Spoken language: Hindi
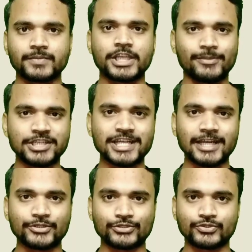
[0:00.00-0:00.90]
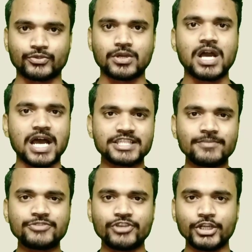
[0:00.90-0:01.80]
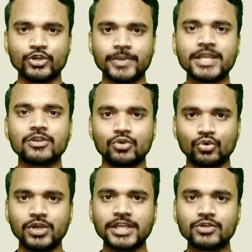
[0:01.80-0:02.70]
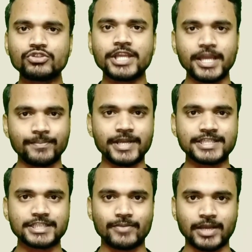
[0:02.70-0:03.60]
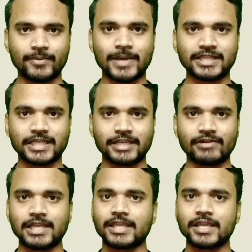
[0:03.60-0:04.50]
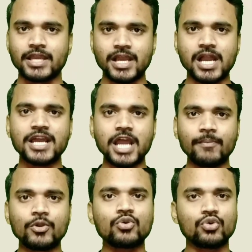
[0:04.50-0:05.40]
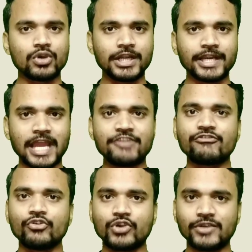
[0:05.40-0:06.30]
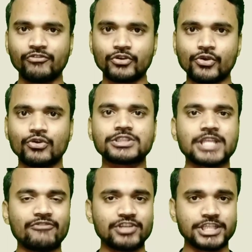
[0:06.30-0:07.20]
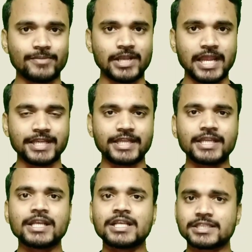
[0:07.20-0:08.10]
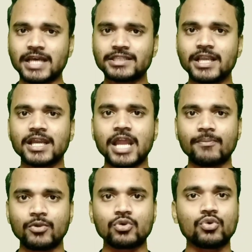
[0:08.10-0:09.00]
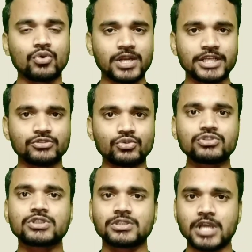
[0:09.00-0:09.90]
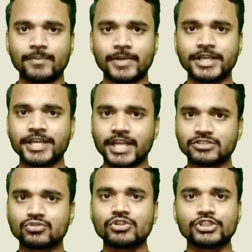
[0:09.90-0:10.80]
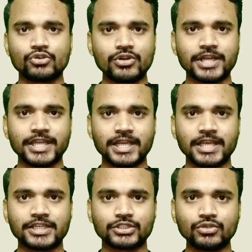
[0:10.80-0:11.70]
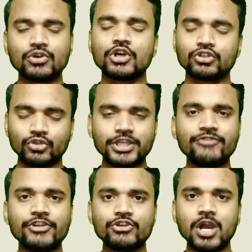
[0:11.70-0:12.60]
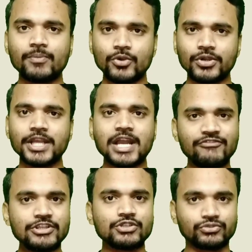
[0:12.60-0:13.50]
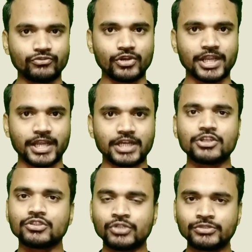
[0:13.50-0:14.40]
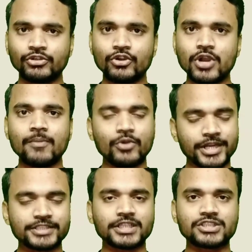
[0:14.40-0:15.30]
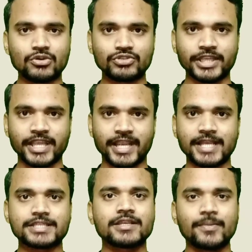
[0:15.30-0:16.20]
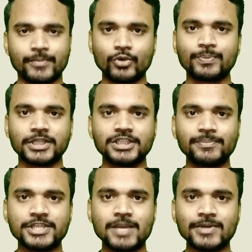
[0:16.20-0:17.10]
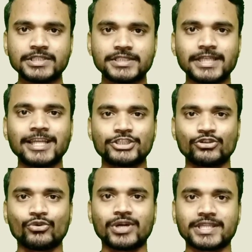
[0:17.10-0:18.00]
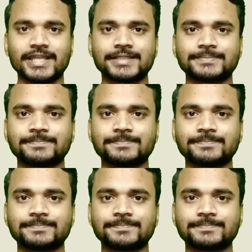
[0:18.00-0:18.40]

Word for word: नमस्कार दोस्तों आज हम इस वीडियो में गूगल के कुछ नए अपडेट्स के बारे में बात करने वाले हैं अगर आप लोग गूगल ड्राइव गूगल फोटोज़ या फिर जी मेल साथ ही अगर आप लोग गूगल का यूज़ अपना डेटाज को स्टोर करने के लिए करते हो तो ये वीडियो आप लोगों के लिए काफ़ी यूज़फुल रहेगा तो इस वीडियो को आप लोग एंड तक जरूर देखिएगा इस मैं हूँ प्रदीप प्रजापत चलिए शुरू करते हैं